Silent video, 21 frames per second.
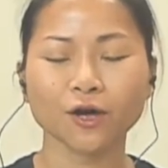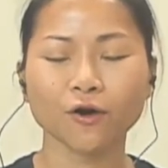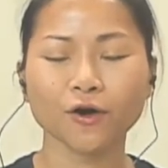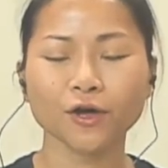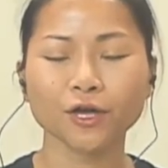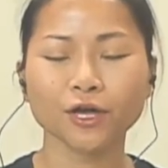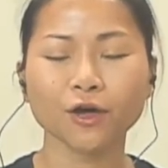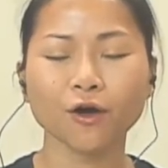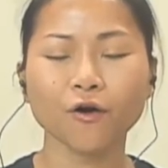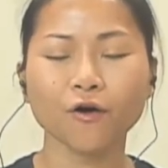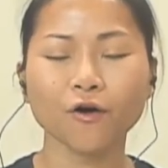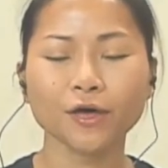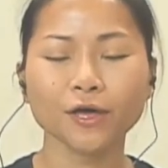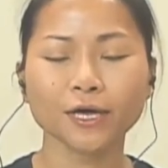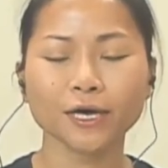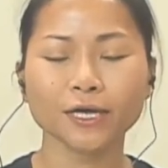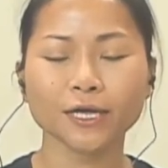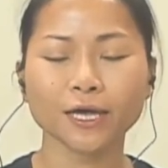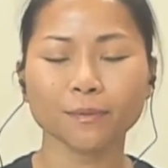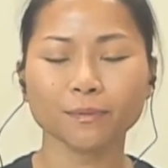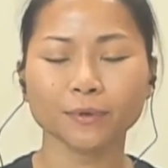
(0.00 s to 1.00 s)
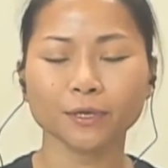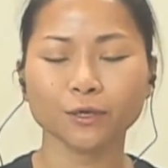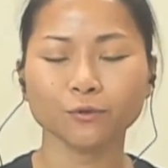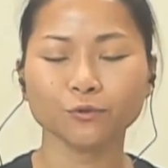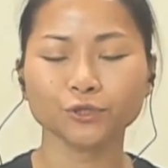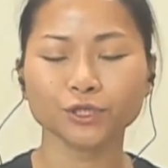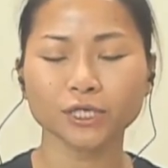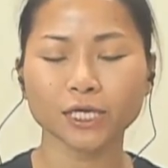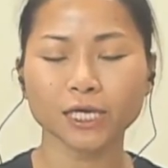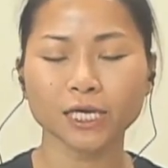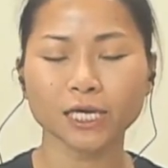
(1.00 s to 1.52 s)
ค่อยๆขยับนิ้ว
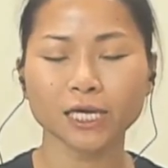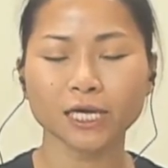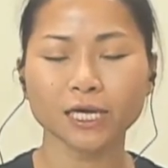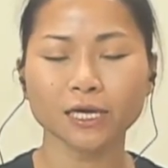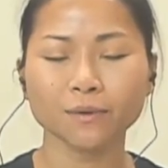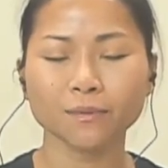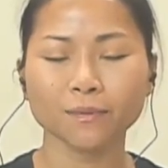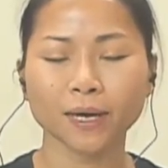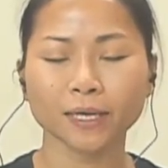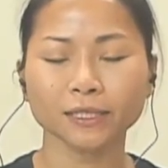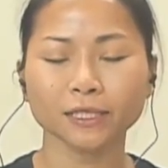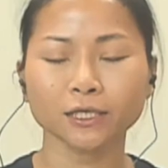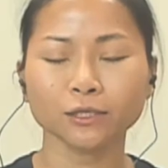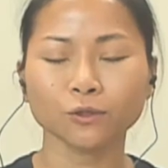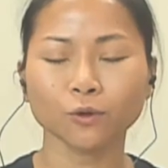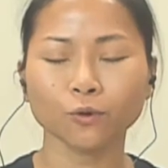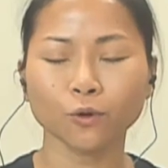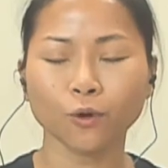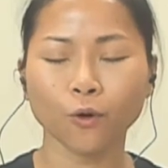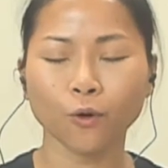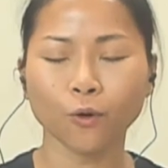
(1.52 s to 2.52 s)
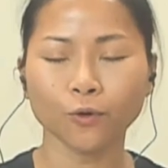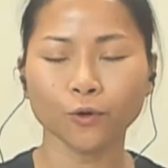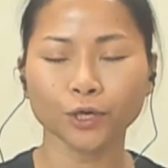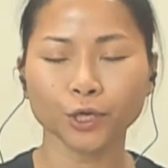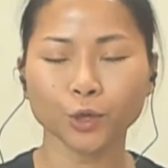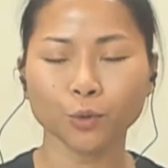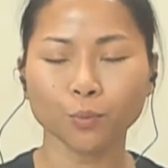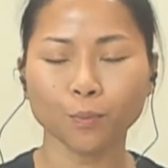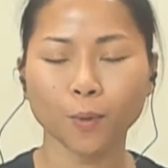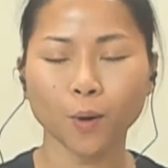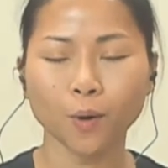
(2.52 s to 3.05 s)
ชี้มาที่ตรงโคน
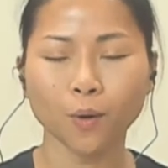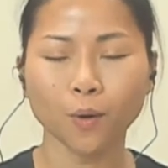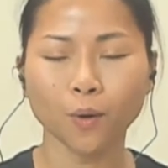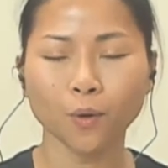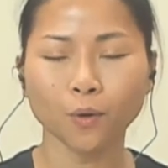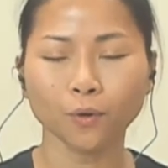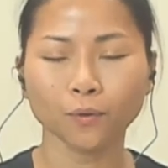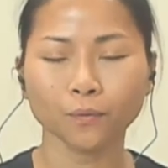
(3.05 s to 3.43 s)
นิ้วโป้ง